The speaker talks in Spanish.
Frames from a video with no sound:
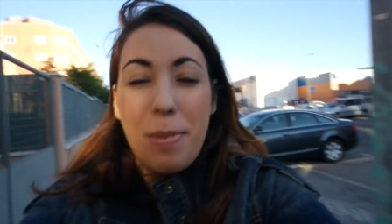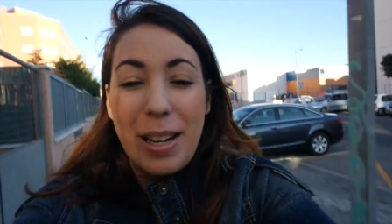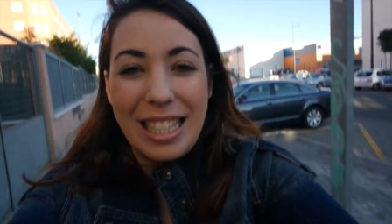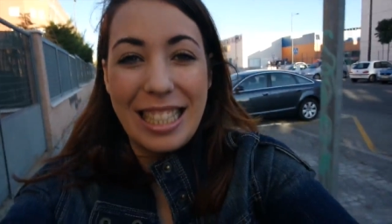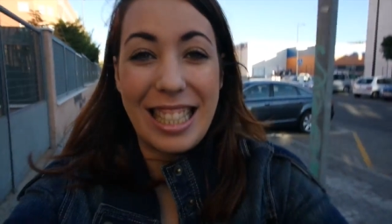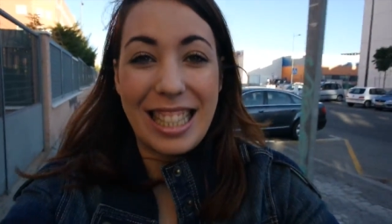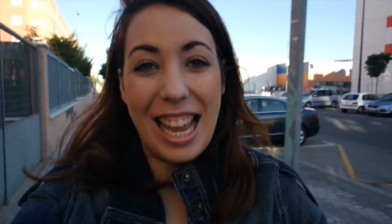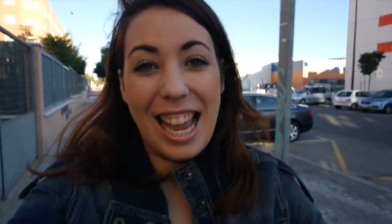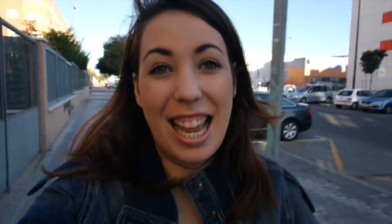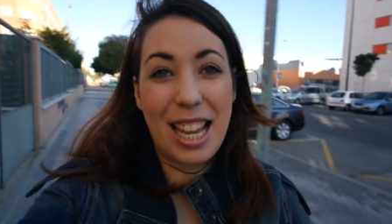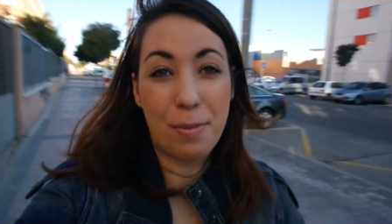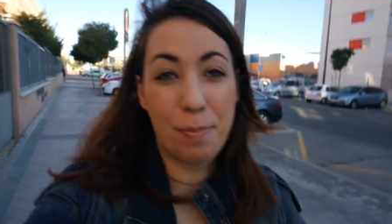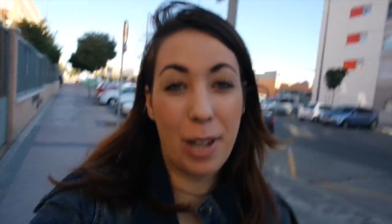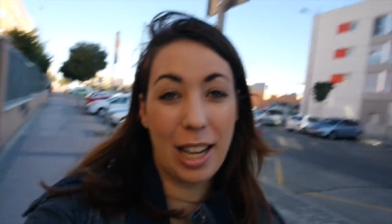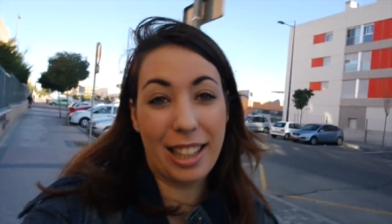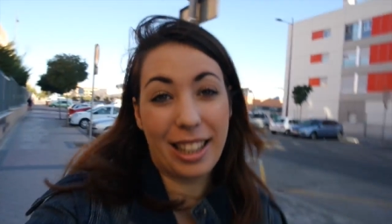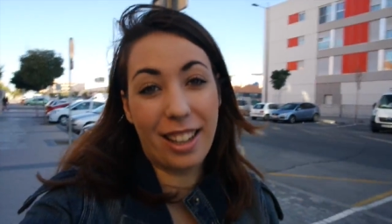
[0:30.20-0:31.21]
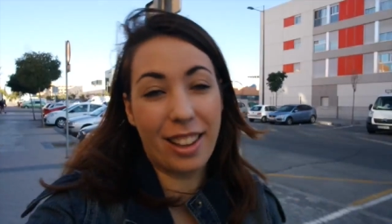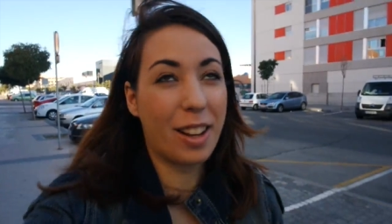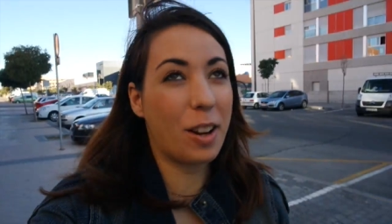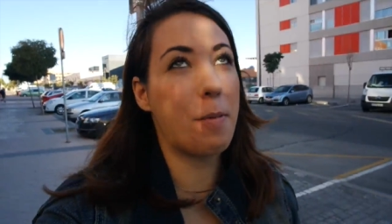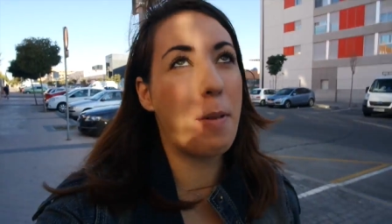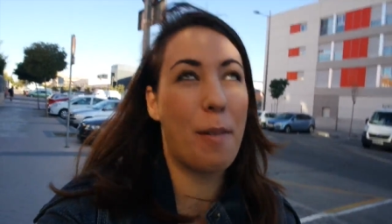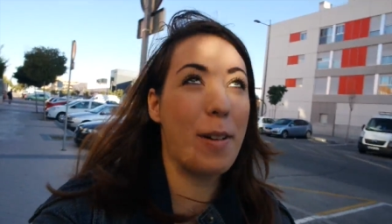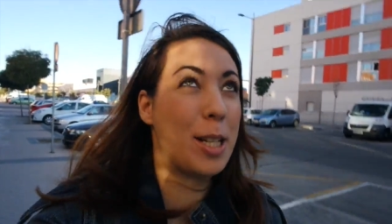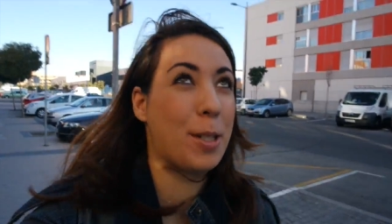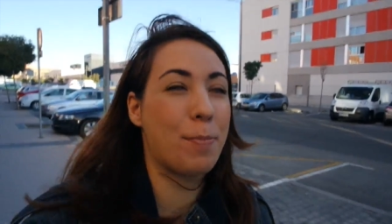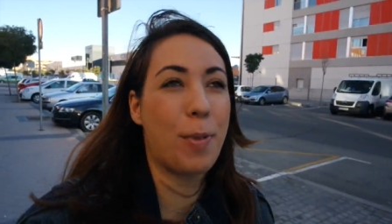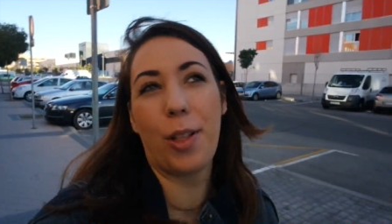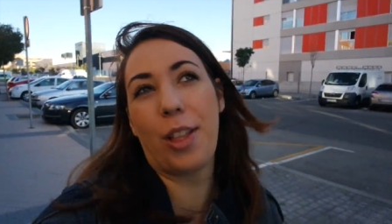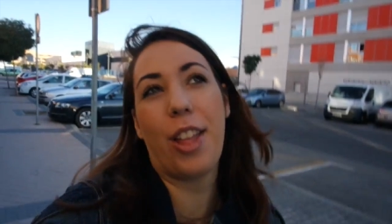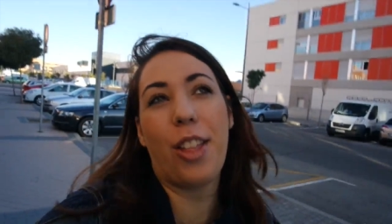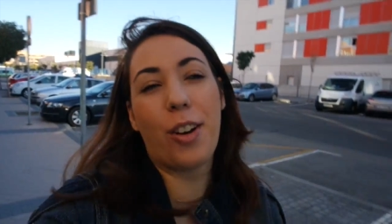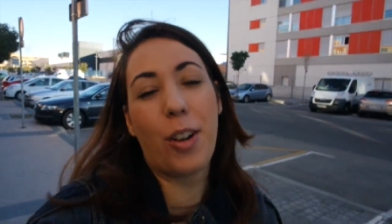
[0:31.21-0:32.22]
pues ya es por la tarde, como habéis
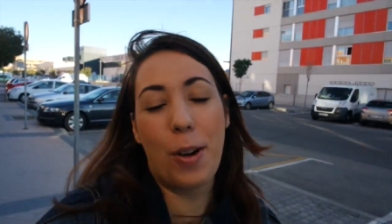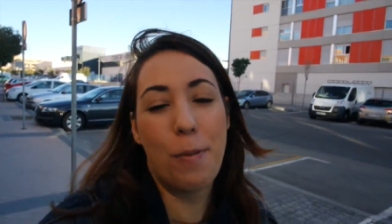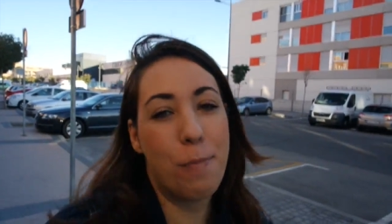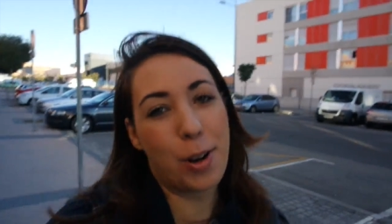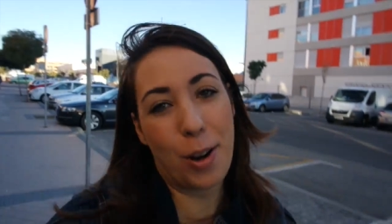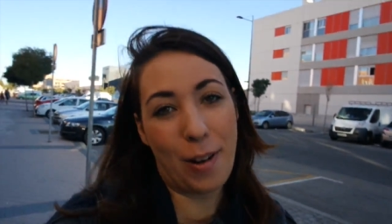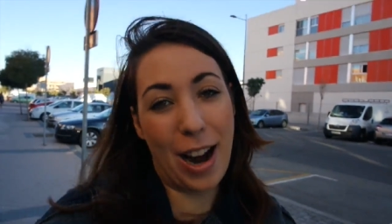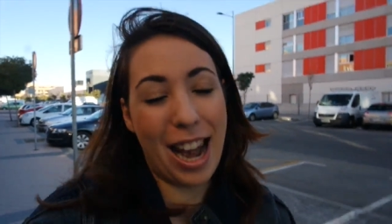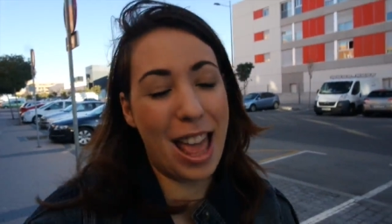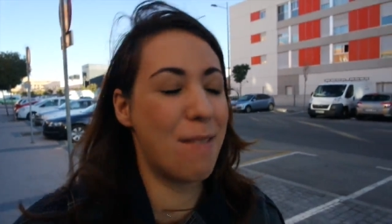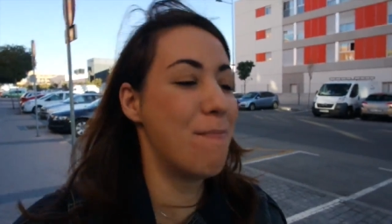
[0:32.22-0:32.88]
podido comprobar